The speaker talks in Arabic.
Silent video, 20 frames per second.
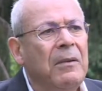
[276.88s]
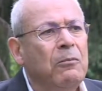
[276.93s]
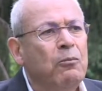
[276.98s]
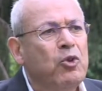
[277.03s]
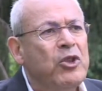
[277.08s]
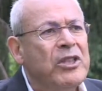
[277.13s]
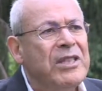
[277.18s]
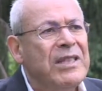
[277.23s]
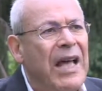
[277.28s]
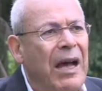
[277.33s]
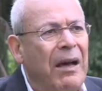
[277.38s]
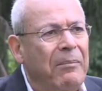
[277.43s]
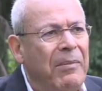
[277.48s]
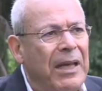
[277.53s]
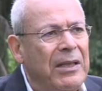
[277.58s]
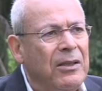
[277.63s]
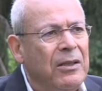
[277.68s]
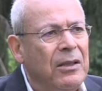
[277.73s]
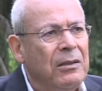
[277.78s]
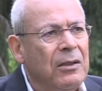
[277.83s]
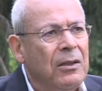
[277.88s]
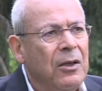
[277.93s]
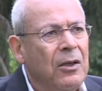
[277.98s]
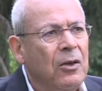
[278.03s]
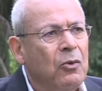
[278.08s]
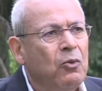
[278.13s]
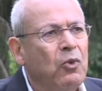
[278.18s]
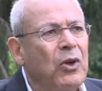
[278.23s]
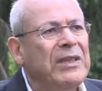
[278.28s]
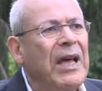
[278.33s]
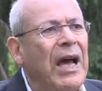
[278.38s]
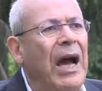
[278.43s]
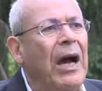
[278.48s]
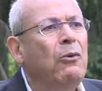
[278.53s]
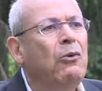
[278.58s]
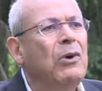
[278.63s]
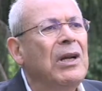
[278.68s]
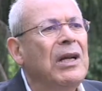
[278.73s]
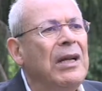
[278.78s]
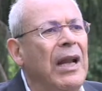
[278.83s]
مستعبد
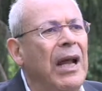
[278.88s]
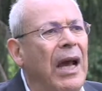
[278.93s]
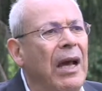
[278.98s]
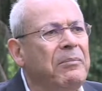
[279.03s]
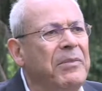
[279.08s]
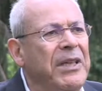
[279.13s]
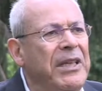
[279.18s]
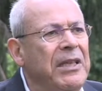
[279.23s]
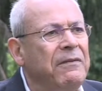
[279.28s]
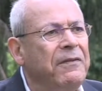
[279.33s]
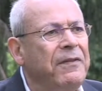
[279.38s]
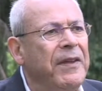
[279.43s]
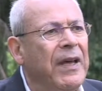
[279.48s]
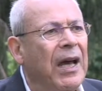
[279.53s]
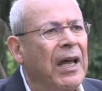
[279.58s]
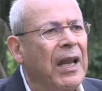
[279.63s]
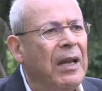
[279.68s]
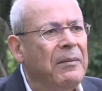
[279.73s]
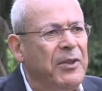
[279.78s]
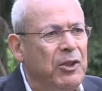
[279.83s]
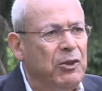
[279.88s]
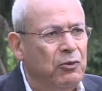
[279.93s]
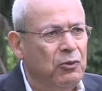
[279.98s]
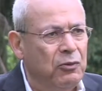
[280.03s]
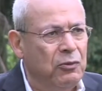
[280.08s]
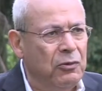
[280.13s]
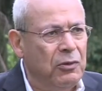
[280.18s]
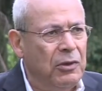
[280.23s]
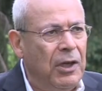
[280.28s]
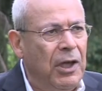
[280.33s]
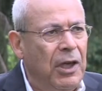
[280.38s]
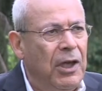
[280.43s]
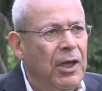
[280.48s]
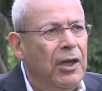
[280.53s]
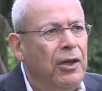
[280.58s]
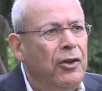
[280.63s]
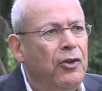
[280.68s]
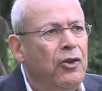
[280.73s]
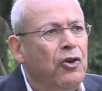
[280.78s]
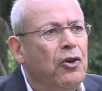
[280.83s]
وتحول الى عبيد في اغلبيته
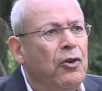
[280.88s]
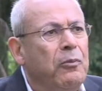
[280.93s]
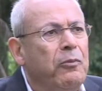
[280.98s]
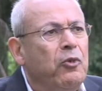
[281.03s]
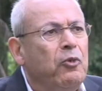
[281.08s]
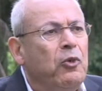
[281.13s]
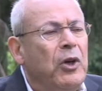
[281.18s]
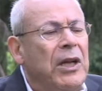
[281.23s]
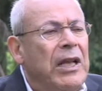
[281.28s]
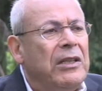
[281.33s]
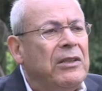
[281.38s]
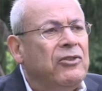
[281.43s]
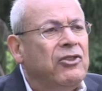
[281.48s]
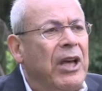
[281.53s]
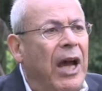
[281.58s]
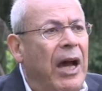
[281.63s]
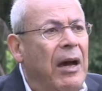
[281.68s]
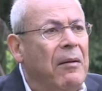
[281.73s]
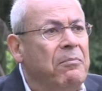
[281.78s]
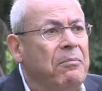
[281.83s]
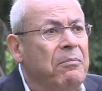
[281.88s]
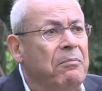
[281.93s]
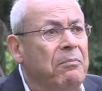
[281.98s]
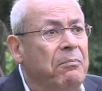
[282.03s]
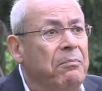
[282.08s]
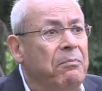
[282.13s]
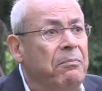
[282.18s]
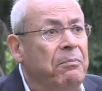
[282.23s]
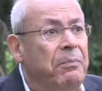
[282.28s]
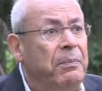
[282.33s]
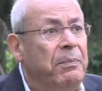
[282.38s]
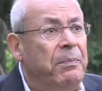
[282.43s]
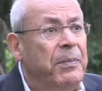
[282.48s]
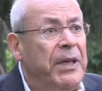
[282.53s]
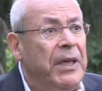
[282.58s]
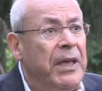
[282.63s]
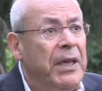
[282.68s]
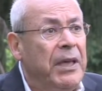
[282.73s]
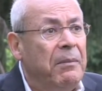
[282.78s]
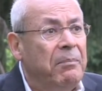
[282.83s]
اليوم ولد شعب
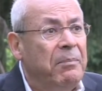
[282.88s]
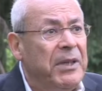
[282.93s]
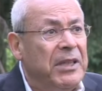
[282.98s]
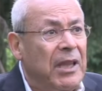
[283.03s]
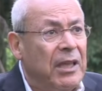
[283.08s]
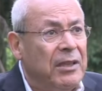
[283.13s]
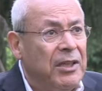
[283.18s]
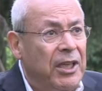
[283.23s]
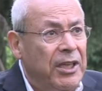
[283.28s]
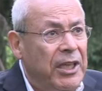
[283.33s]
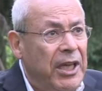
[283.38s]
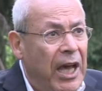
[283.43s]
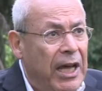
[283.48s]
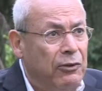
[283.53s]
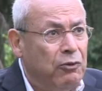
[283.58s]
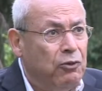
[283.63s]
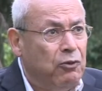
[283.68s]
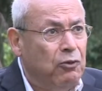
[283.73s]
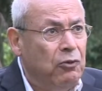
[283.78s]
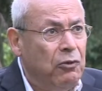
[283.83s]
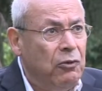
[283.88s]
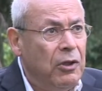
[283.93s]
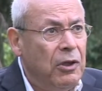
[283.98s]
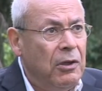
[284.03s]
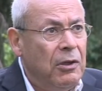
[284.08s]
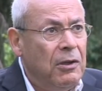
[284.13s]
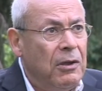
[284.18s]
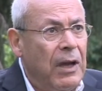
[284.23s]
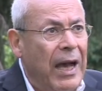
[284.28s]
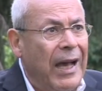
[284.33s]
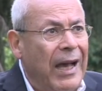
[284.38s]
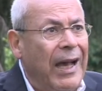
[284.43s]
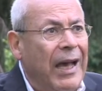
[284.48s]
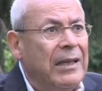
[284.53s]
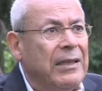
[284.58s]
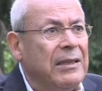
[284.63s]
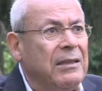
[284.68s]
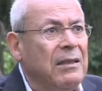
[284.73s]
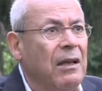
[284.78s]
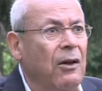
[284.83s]
بتضحياته
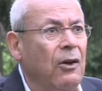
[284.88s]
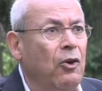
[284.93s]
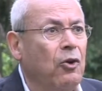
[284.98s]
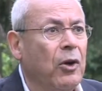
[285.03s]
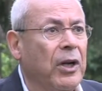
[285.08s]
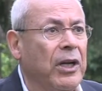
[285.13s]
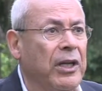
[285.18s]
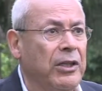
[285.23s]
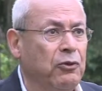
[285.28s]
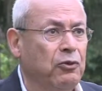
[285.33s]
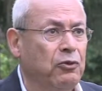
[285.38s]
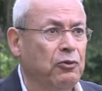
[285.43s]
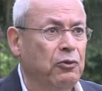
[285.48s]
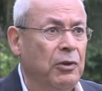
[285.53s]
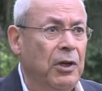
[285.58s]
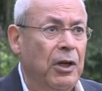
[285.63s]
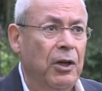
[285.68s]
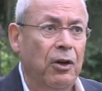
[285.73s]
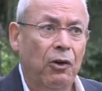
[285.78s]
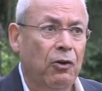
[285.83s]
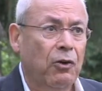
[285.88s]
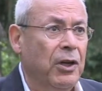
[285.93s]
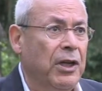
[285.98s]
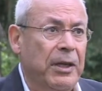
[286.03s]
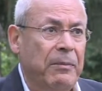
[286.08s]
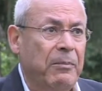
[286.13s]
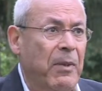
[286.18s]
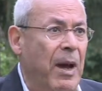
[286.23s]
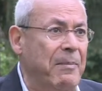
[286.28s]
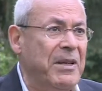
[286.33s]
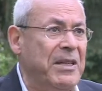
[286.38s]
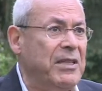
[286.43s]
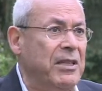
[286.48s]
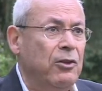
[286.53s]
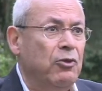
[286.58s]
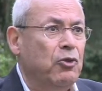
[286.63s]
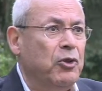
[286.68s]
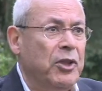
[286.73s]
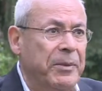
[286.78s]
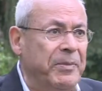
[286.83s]
اخذ حريته الحريه ما بس
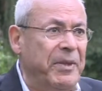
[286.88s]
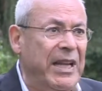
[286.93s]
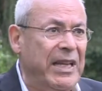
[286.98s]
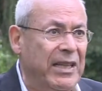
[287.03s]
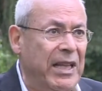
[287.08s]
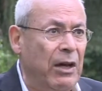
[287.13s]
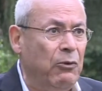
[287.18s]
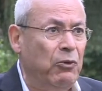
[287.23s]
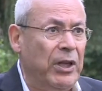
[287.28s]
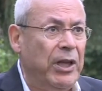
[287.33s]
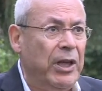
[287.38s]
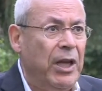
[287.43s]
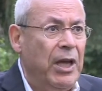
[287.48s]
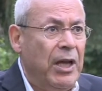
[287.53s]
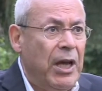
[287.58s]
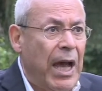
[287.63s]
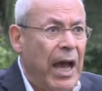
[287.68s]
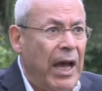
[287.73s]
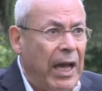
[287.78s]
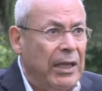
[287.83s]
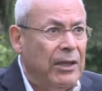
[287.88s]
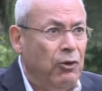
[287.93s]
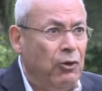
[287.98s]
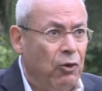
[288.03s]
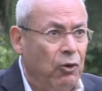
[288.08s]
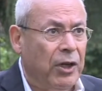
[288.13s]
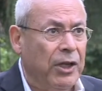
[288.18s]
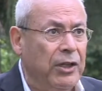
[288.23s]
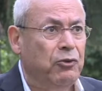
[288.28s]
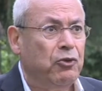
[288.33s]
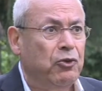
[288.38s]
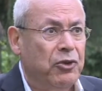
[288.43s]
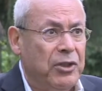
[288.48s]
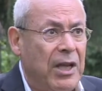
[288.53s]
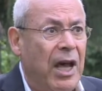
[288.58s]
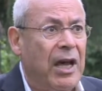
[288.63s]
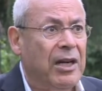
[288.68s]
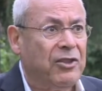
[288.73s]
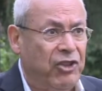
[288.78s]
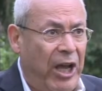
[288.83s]
انه تبني الدوله اخذ حريته
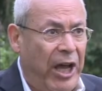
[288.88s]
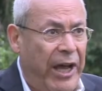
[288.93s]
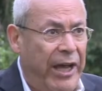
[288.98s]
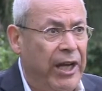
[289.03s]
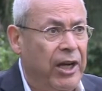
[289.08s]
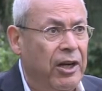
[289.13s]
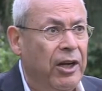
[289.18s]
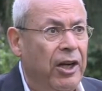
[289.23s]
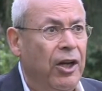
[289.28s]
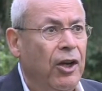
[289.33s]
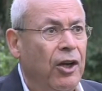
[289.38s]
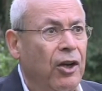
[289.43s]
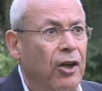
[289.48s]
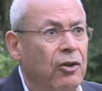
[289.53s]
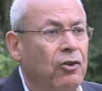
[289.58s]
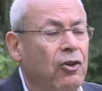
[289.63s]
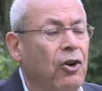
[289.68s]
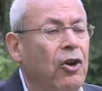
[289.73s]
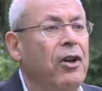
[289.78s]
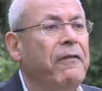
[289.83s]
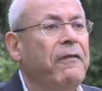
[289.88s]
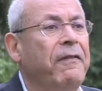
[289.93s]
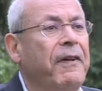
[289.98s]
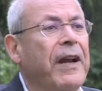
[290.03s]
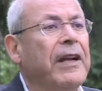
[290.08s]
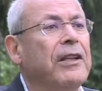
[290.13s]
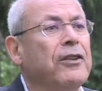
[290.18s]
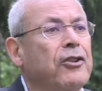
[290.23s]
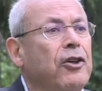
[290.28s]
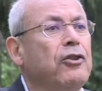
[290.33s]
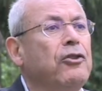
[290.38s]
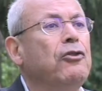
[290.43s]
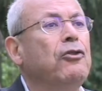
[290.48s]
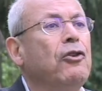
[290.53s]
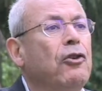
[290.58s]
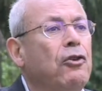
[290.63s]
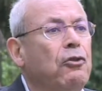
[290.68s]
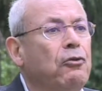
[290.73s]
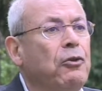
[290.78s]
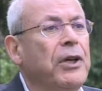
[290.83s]
صار شاعر كل فرد انه
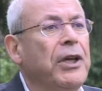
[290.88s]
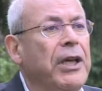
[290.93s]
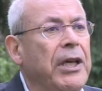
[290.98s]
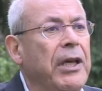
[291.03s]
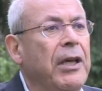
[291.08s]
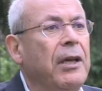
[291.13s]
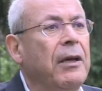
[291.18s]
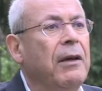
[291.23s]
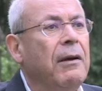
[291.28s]
هو